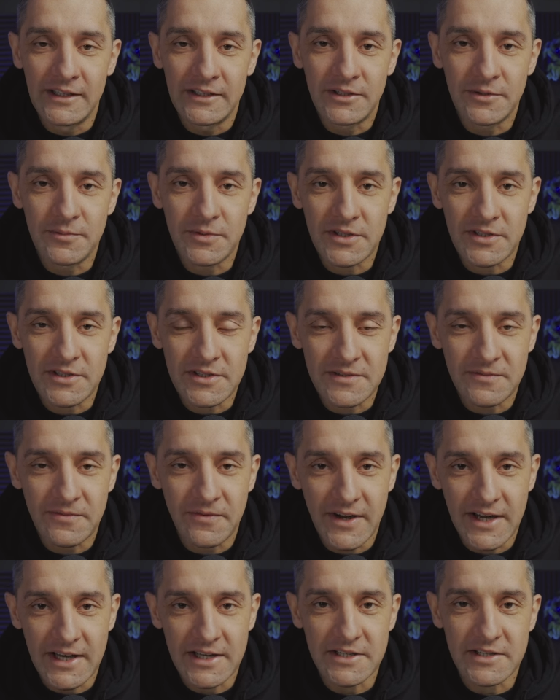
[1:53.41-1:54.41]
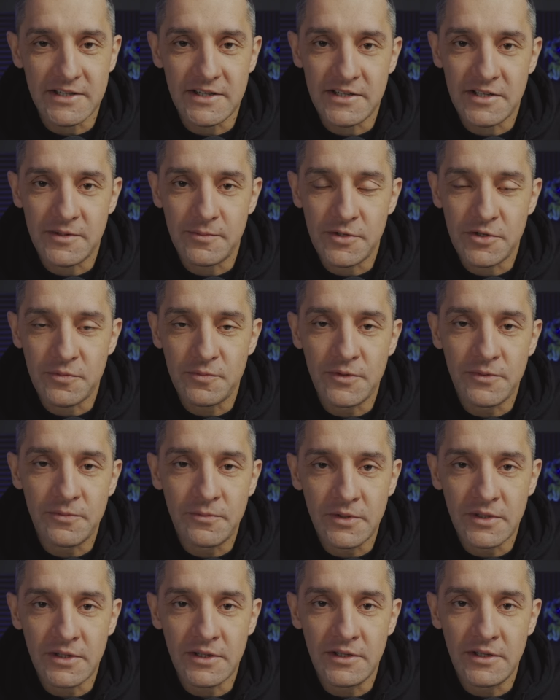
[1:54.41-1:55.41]
To, to jest ważne, żebyśmy
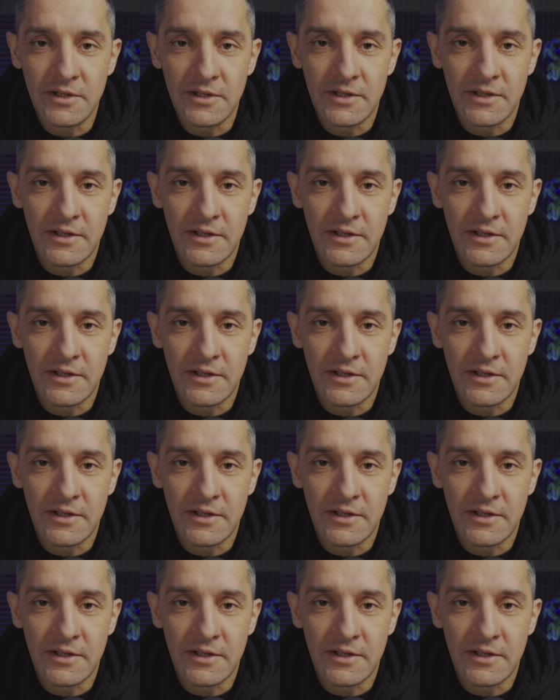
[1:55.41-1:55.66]
my